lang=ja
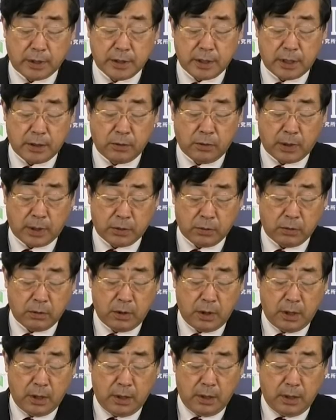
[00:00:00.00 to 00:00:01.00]
が最後か
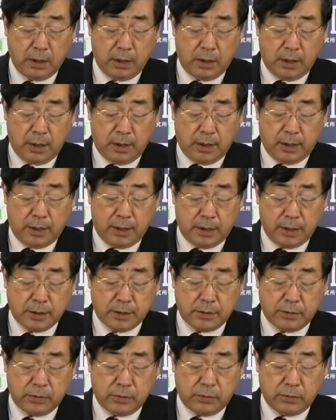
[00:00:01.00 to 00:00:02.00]
と。えー、
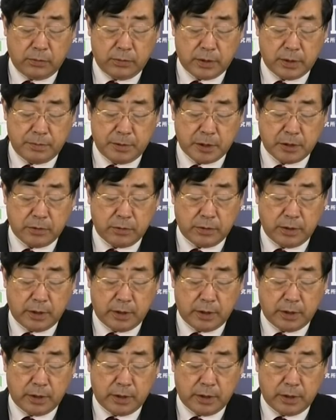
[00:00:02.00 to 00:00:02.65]
そうしますと、